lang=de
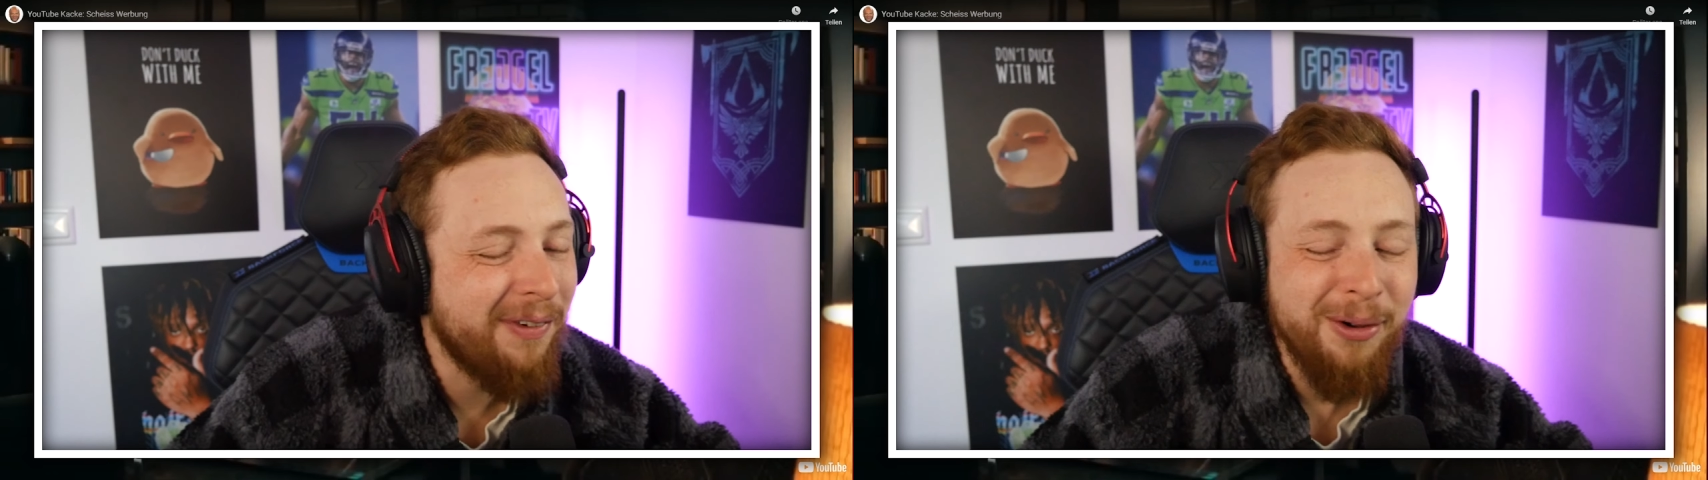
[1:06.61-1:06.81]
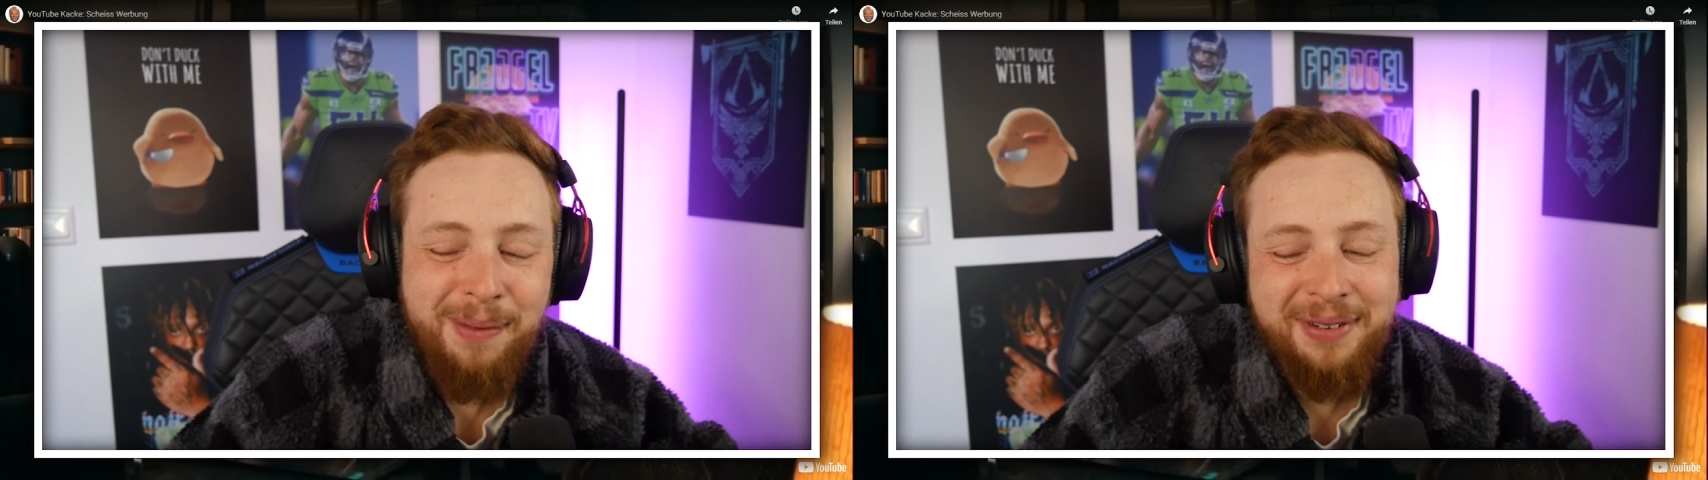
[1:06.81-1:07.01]

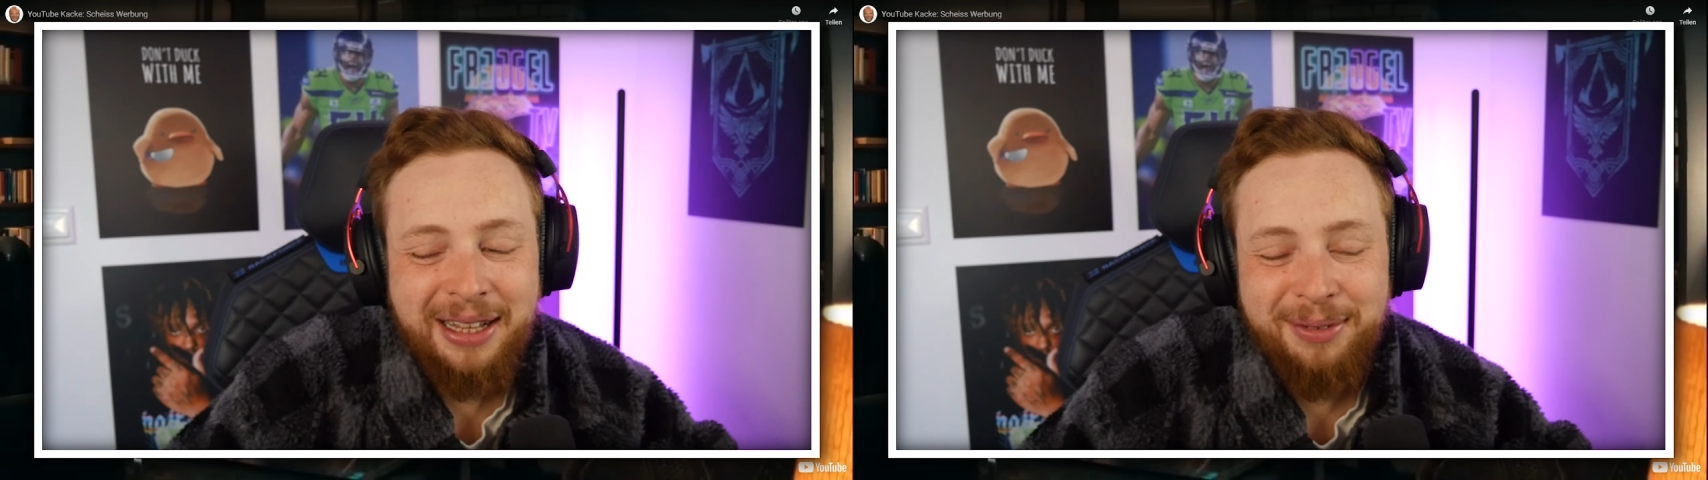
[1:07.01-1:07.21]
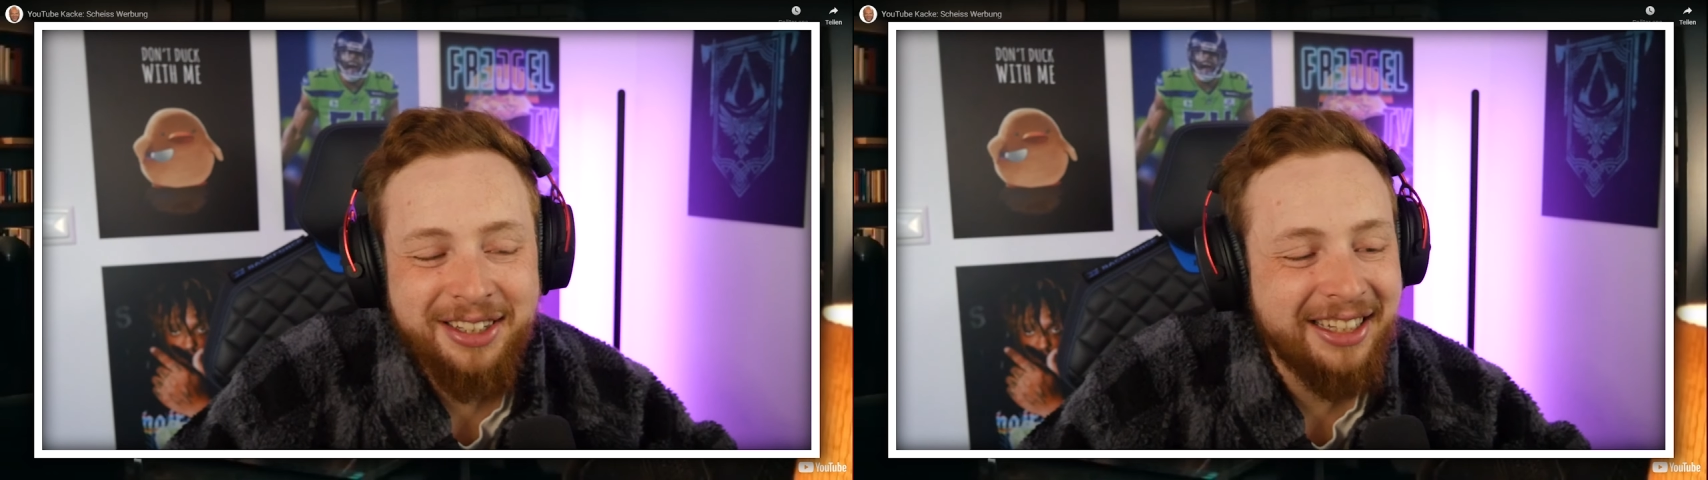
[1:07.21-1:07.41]
warum habe ich
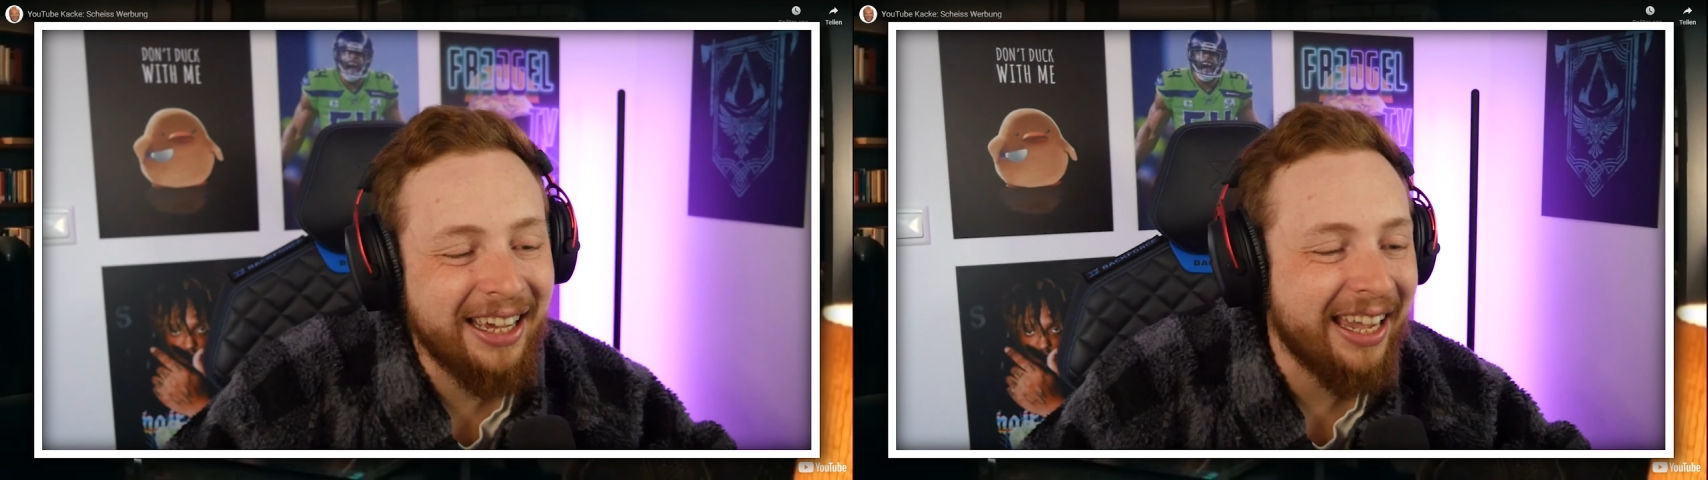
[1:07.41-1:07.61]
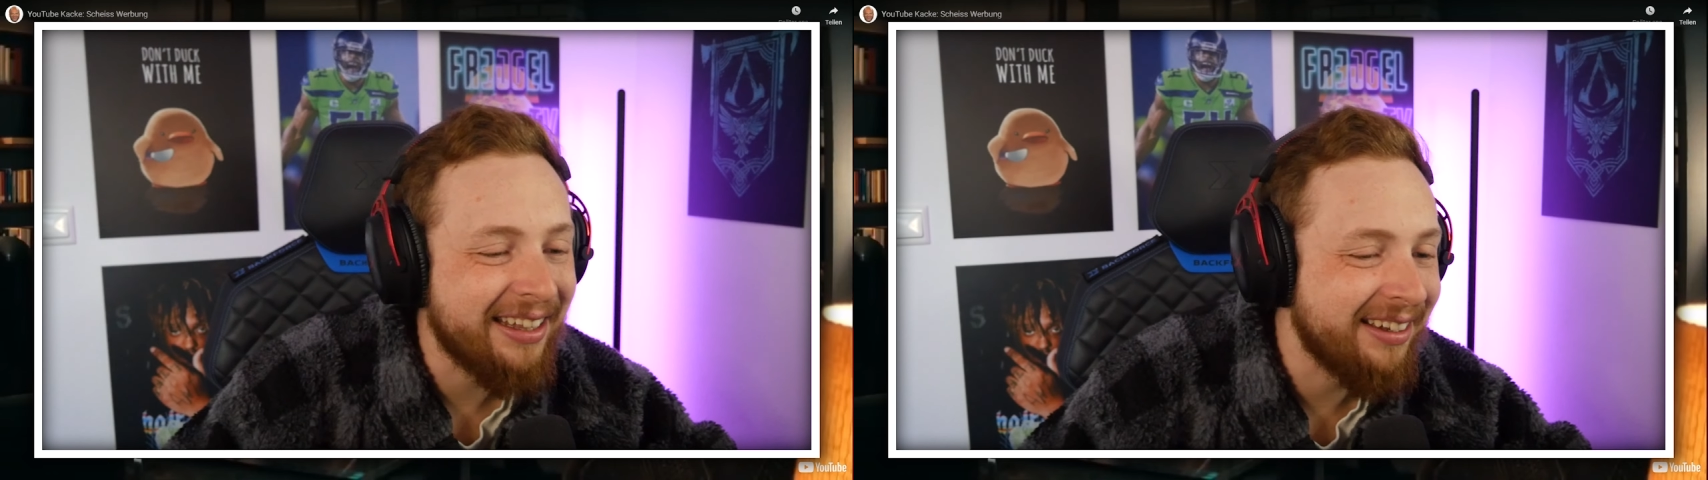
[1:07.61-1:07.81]
damit nicht
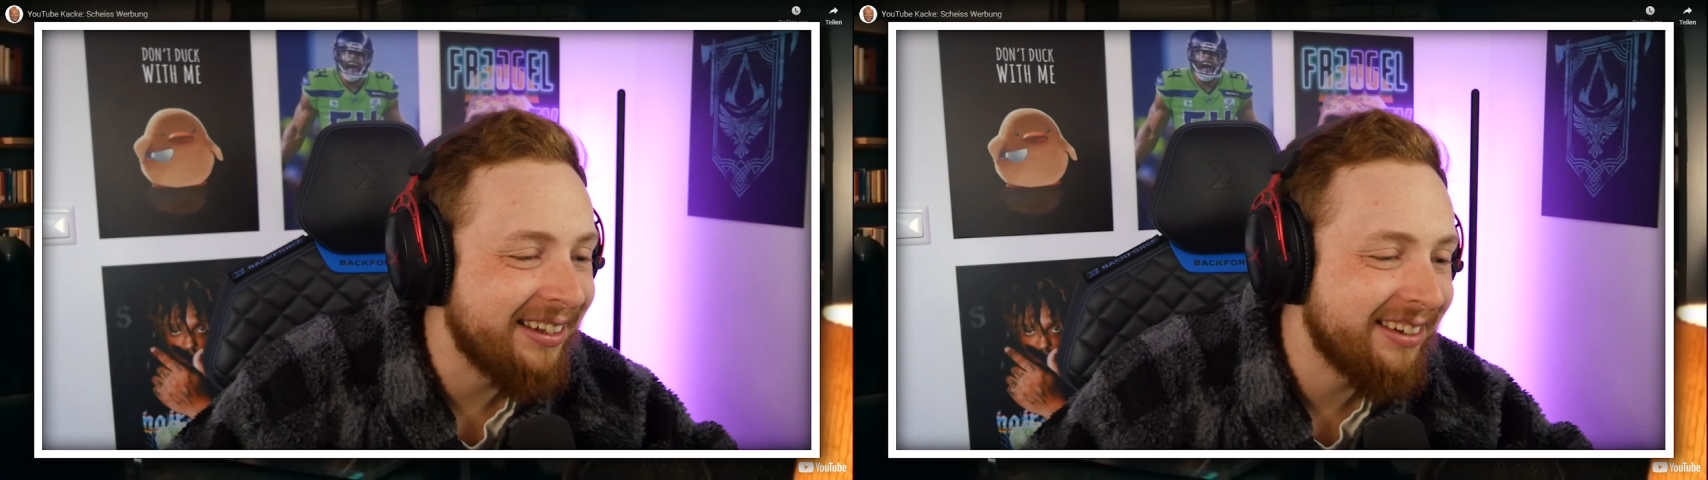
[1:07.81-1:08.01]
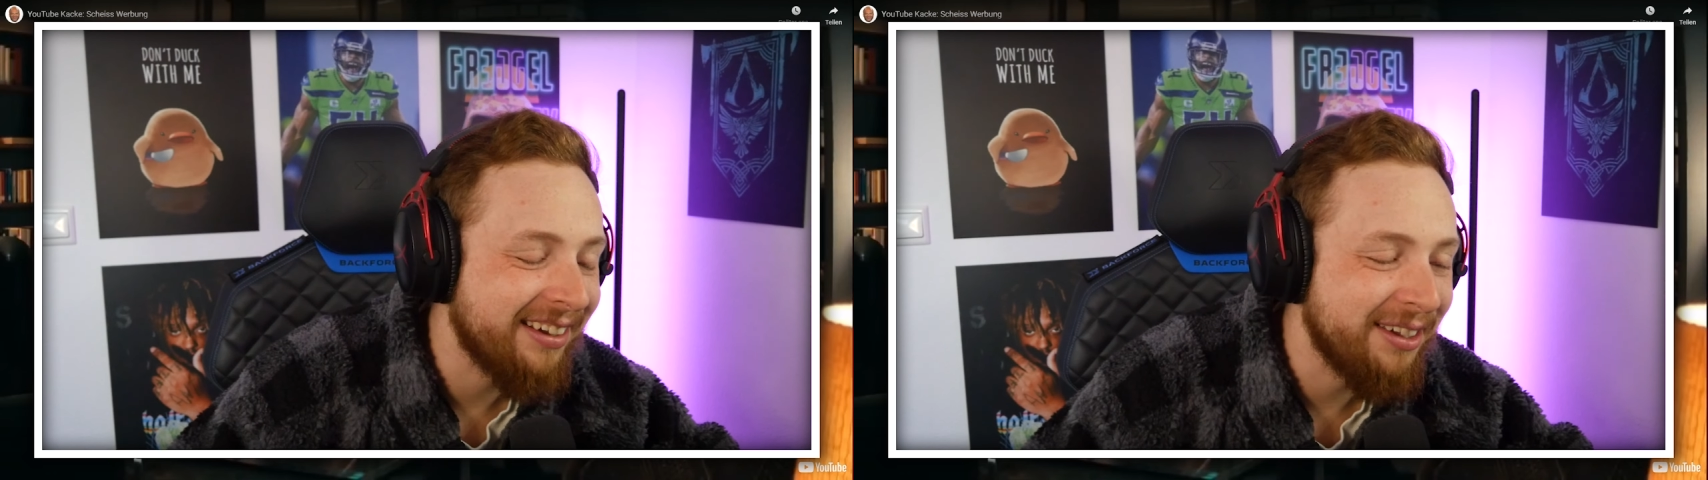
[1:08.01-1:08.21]
gerechnet?
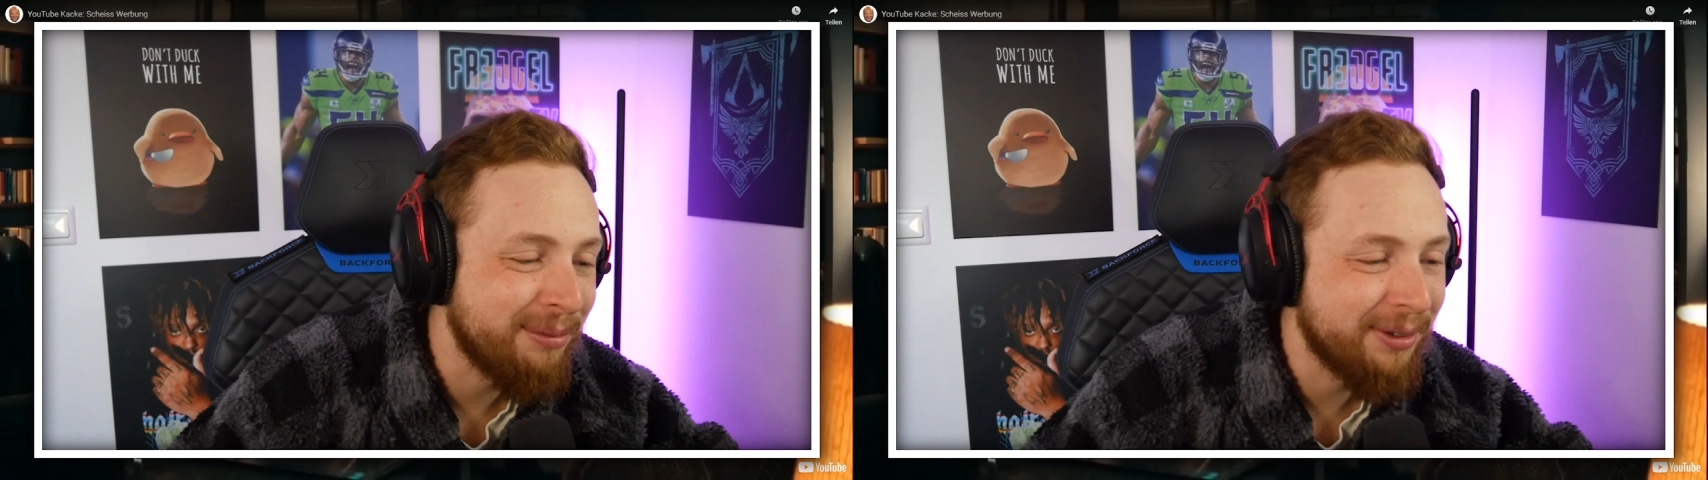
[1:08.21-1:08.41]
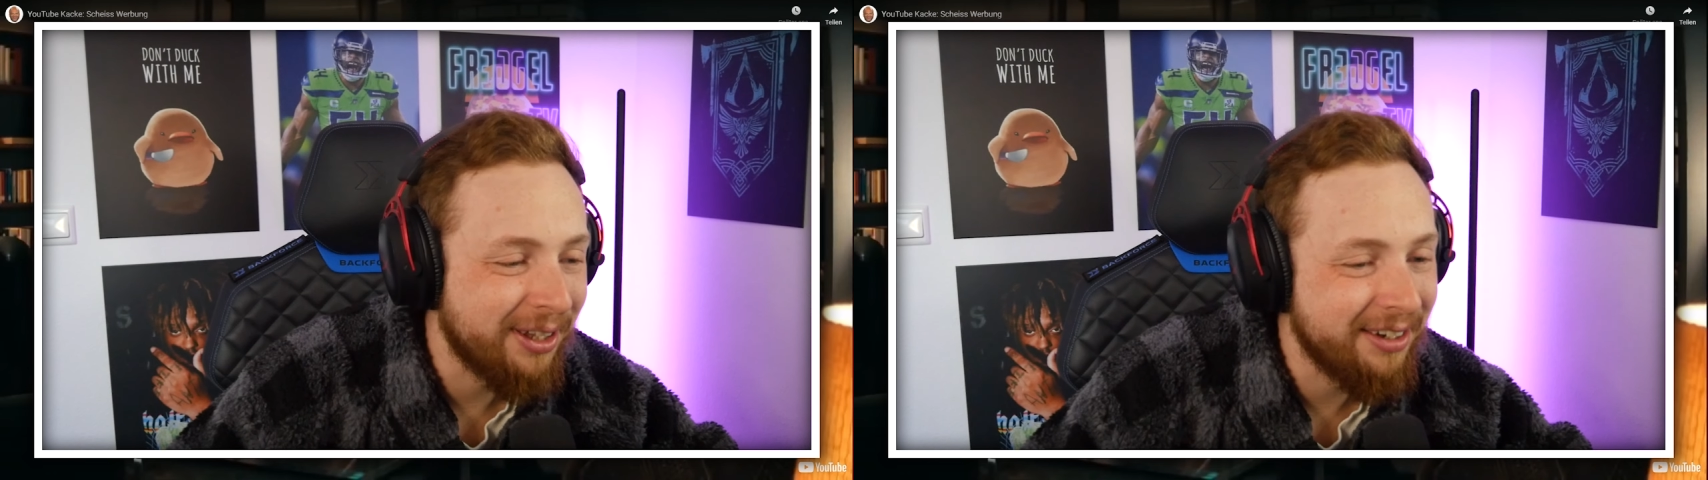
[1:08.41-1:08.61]
Ich scheiß mich